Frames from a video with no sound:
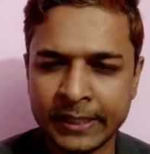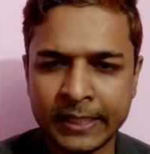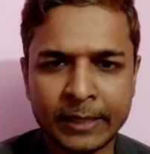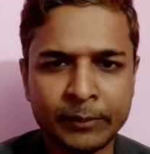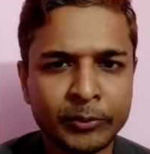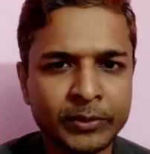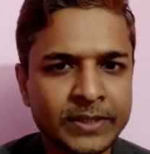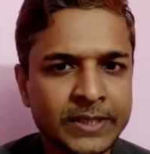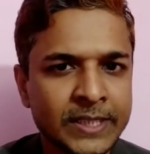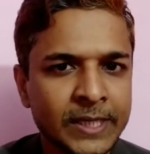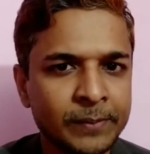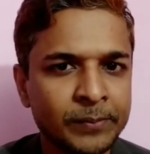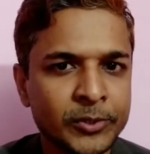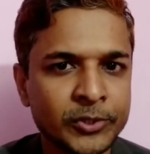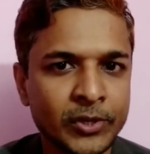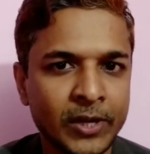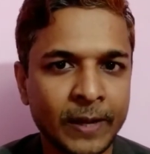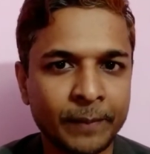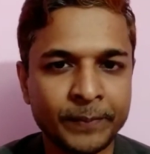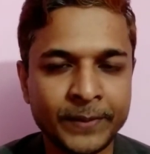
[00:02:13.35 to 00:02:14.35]
এবং যে
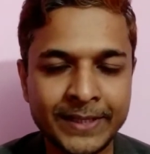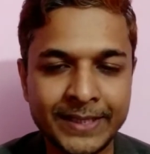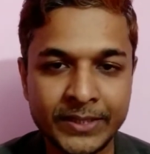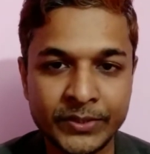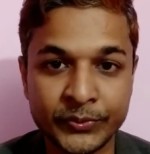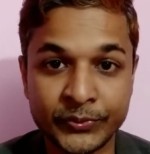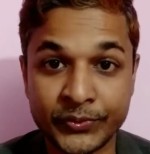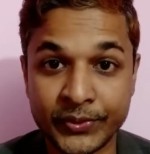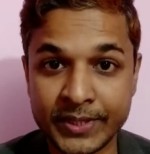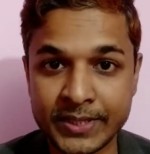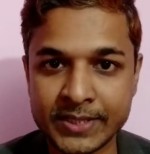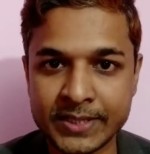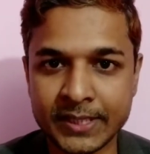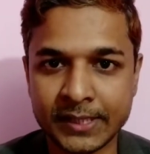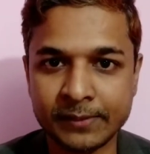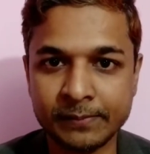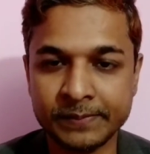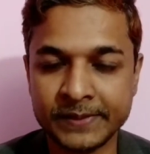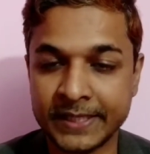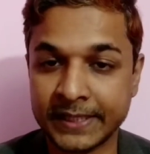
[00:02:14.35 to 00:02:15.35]
বিষয়ে আপনি
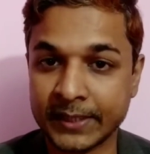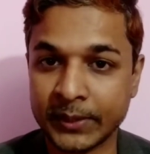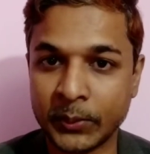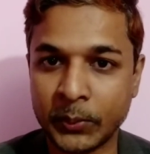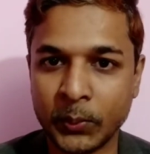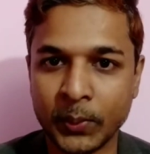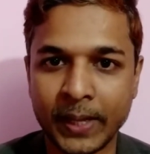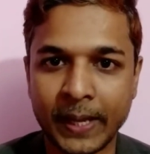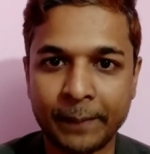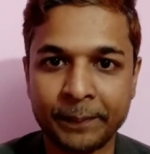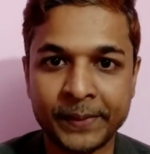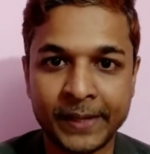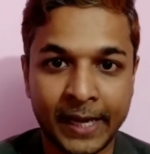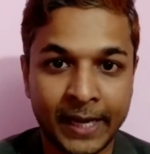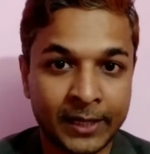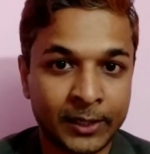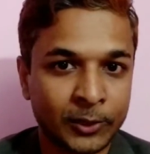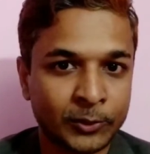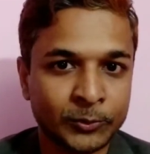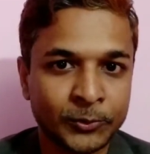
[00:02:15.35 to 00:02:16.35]
ইন্টারেস্টেড যেটা করে আপনি
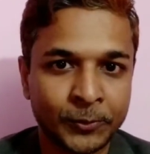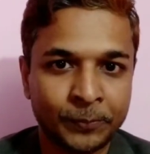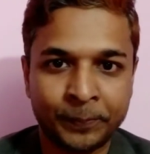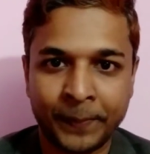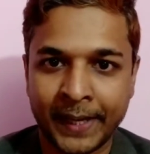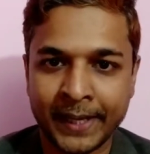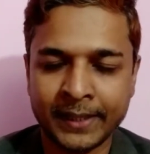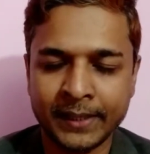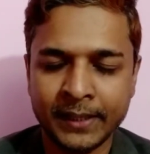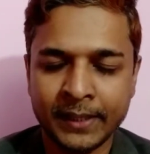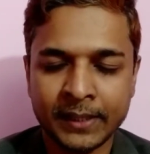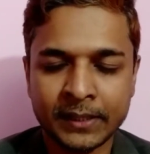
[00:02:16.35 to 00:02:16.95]
আনন্দ পান